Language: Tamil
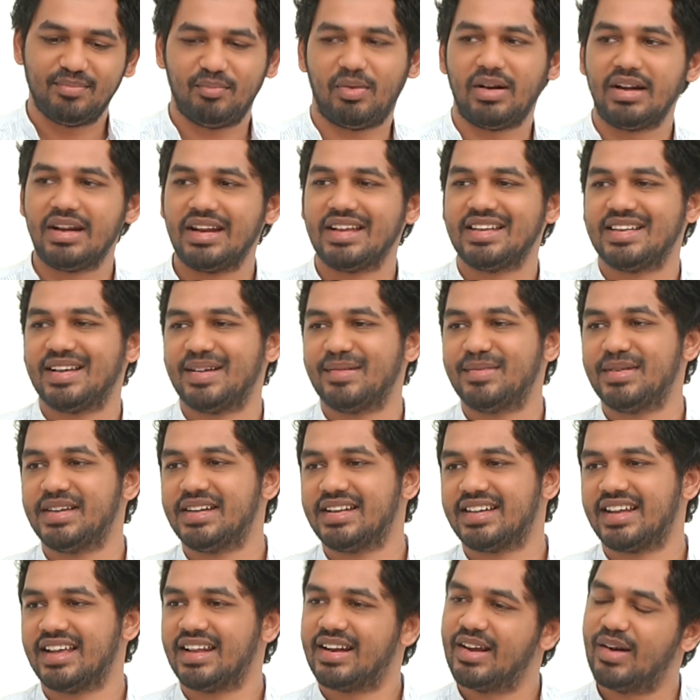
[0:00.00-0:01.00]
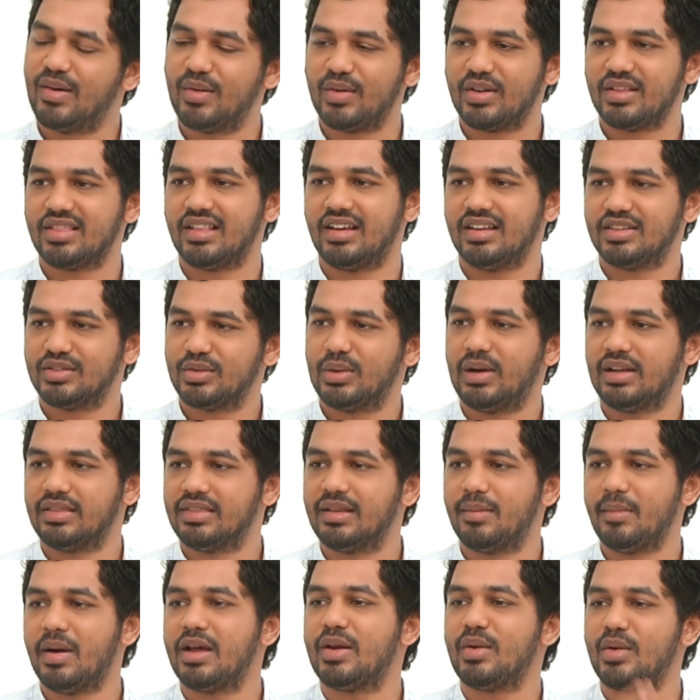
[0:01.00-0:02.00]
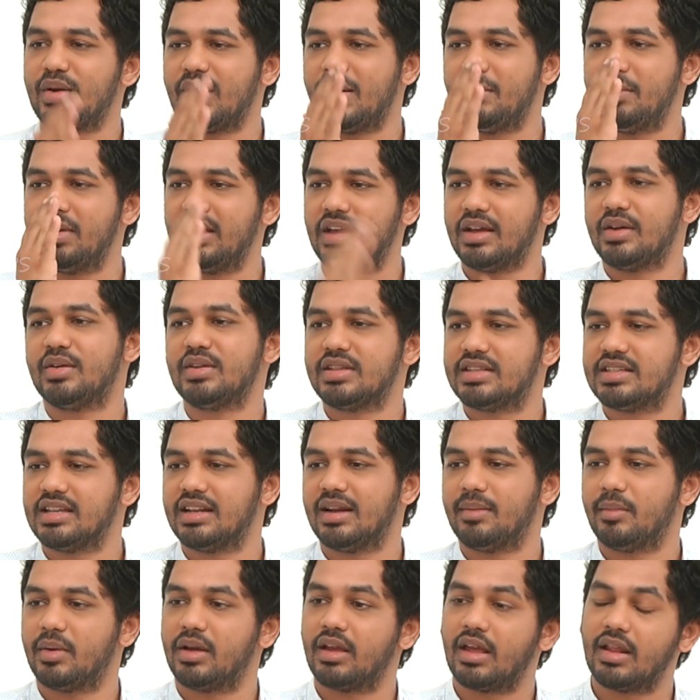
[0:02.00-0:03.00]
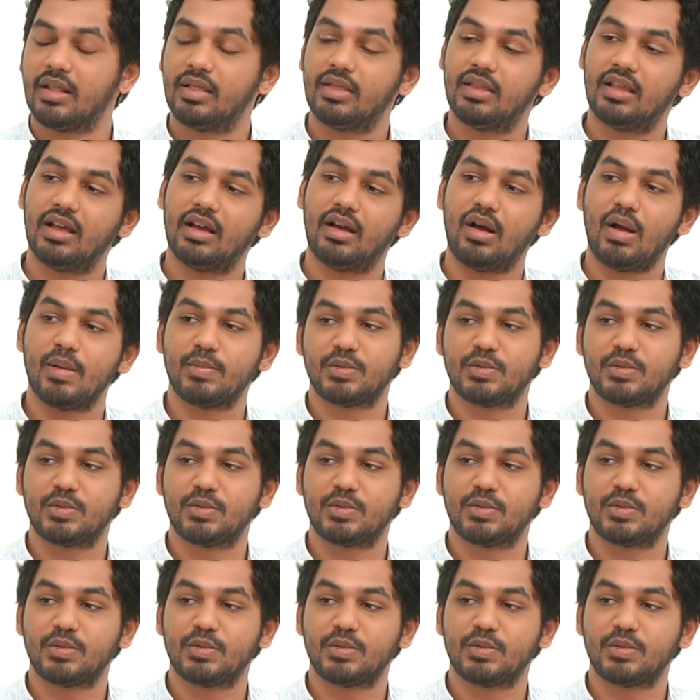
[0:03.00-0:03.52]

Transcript: பண்ணு அப்படின்ட்டார் அவ்வளோதான் ஸோ அந்த மாதிரி ஒரு நம்பிக்கை வச்சு நம்ம எந்த